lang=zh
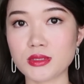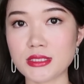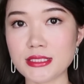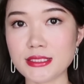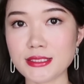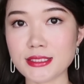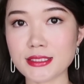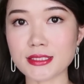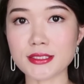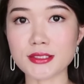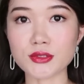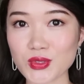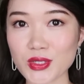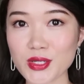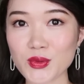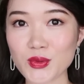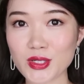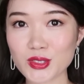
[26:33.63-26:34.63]
进行的。
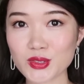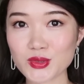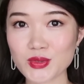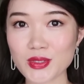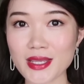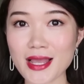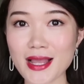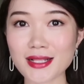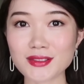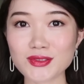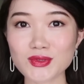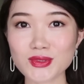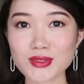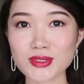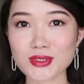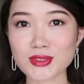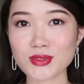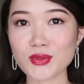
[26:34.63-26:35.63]
所以我虽然就
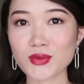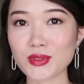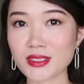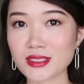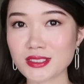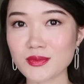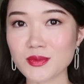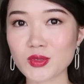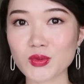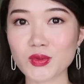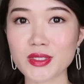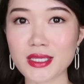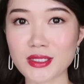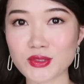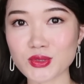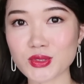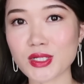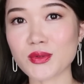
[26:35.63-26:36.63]
是用了这么多
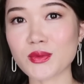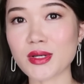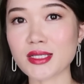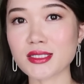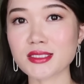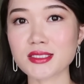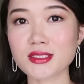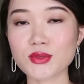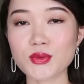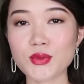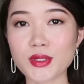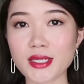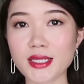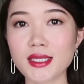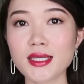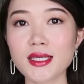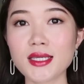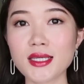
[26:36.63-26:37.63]
眼霜，我还是
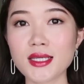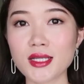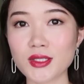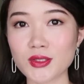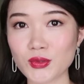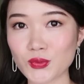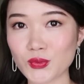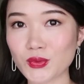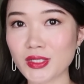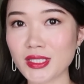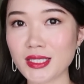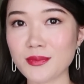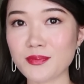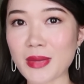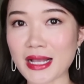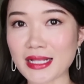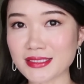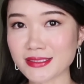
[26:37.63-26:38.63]
会努力
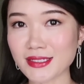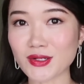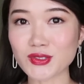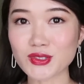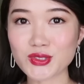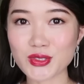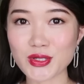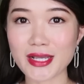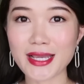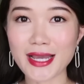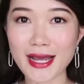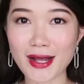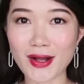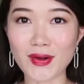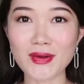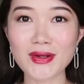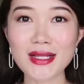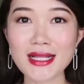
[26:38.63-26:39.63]
把觉睡
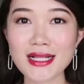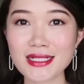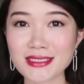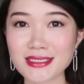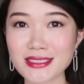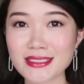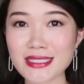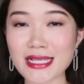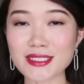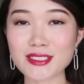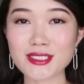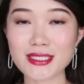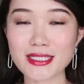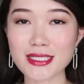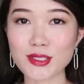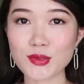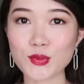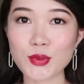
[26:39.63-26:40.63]
好，这才是
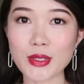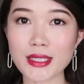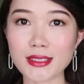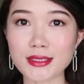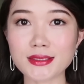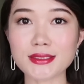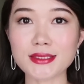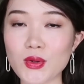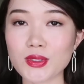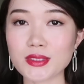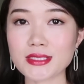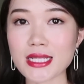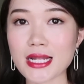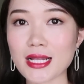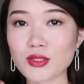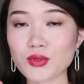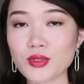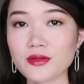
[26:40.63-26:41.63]
第一位的。然后我
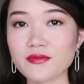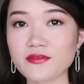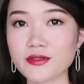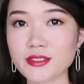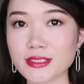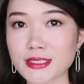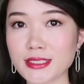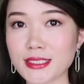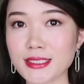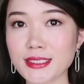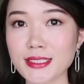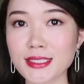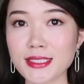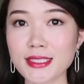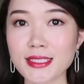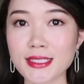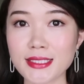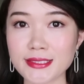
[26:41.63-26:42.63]
再来对付一些
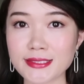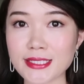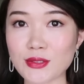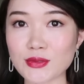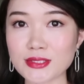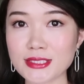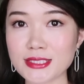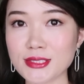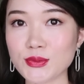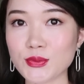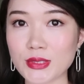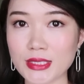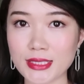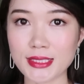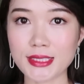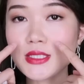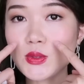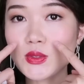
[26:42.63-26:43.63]
小细
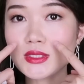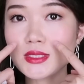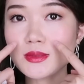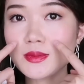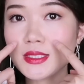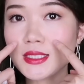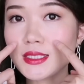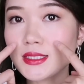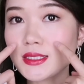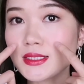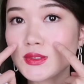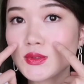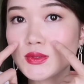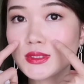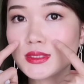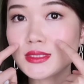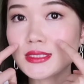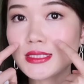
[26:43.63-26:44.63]
纹，像我这边
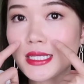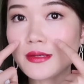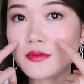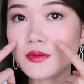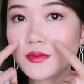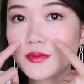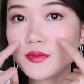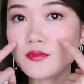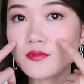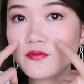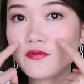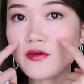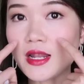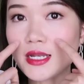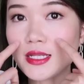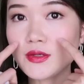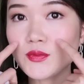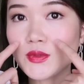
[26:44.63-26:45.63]
就是在
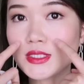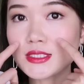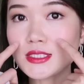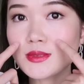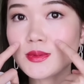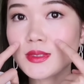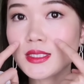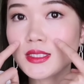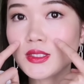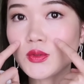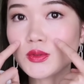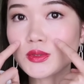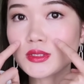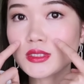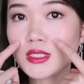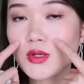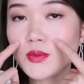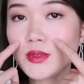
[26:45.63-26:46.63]
法令纹这边有
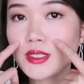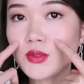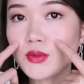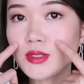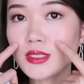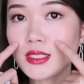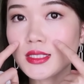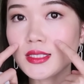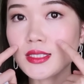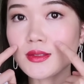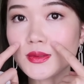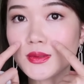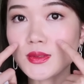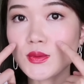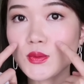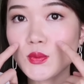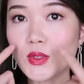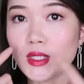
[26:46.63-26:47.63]
稍微有一点点
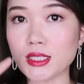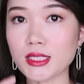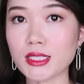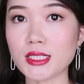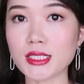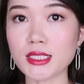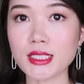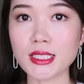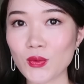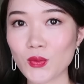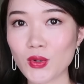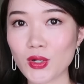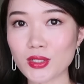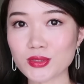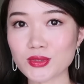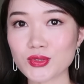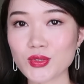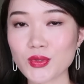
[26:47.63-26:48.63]
纹了。
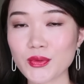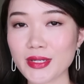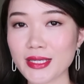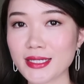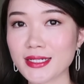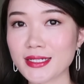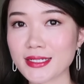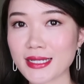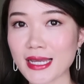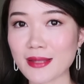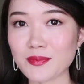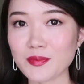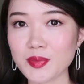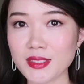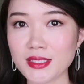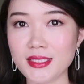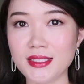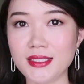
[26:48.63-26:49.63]
我作为一个干
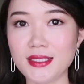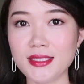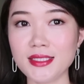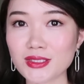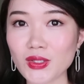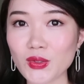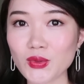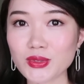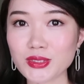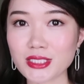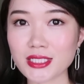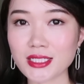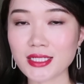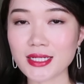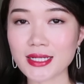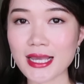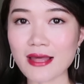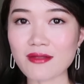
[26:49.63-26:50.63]
皮，斗争
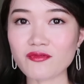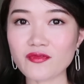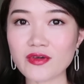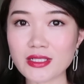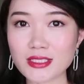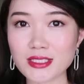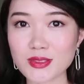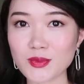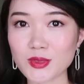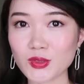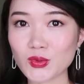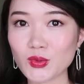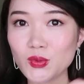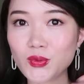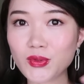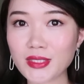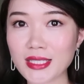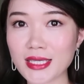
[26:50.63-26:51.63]
了干纹这么
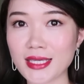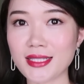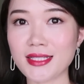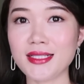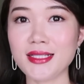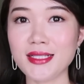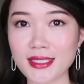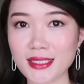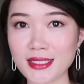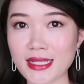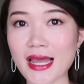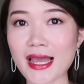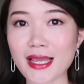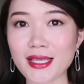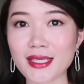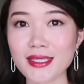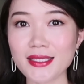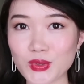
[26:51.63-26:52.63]
多年以
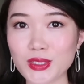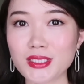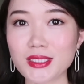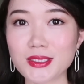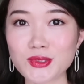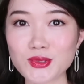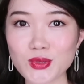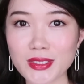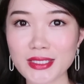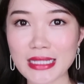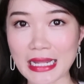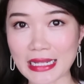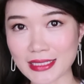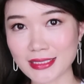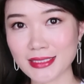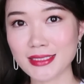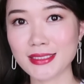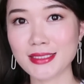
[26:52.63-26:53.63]
来，觉得最
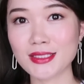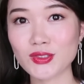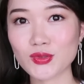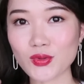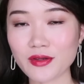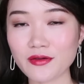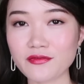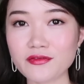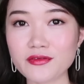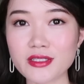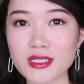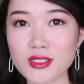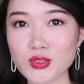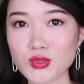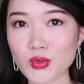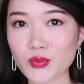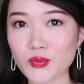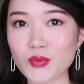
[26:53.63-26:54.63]
难对付的
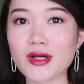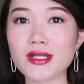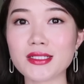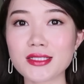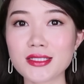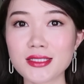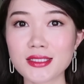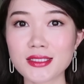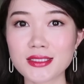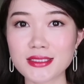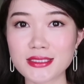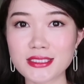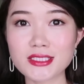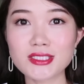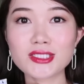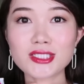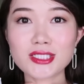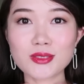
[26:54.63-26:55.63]
一种纹。
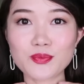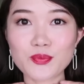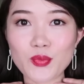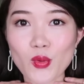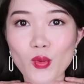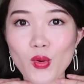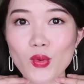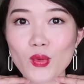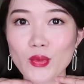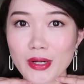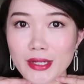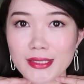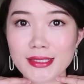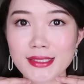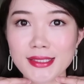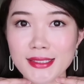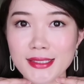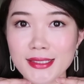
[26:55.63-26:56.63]
其实是博
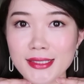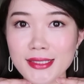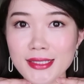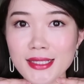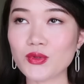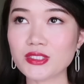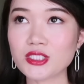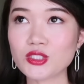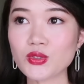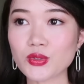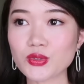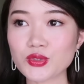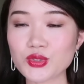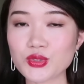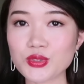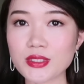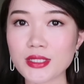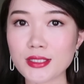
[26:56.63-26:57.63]
纹，我是从
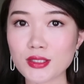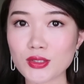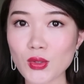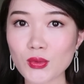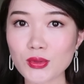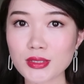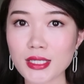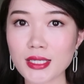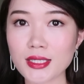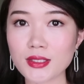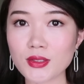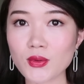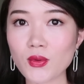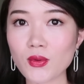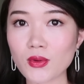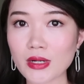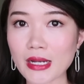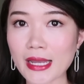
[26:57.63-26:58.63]
去年冬天
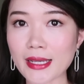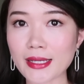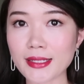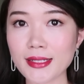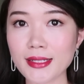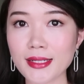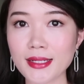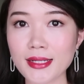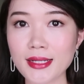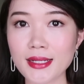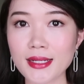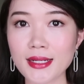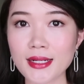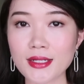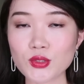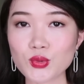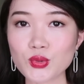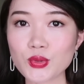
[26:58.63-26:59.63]
过来，
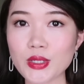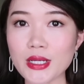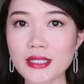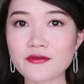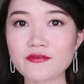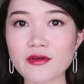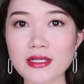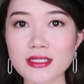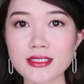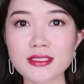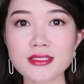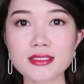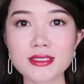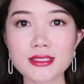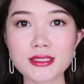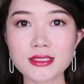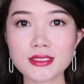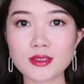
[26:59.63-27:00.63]
突然发现
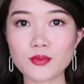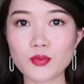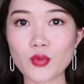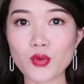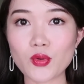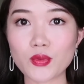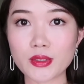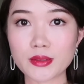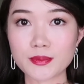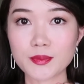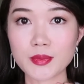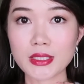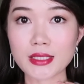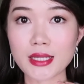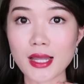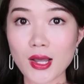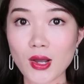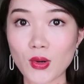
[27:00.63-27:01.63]
自己的博纹
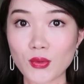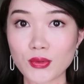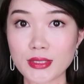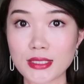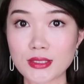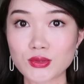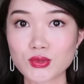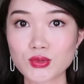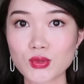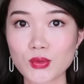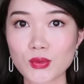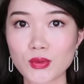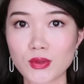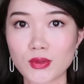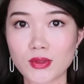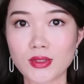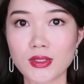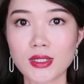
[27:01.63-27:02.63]
变得好严重
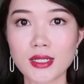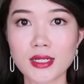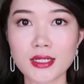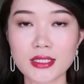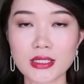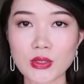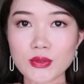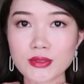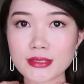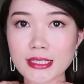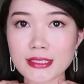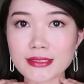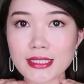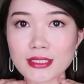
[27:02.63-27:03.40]
哦，然后才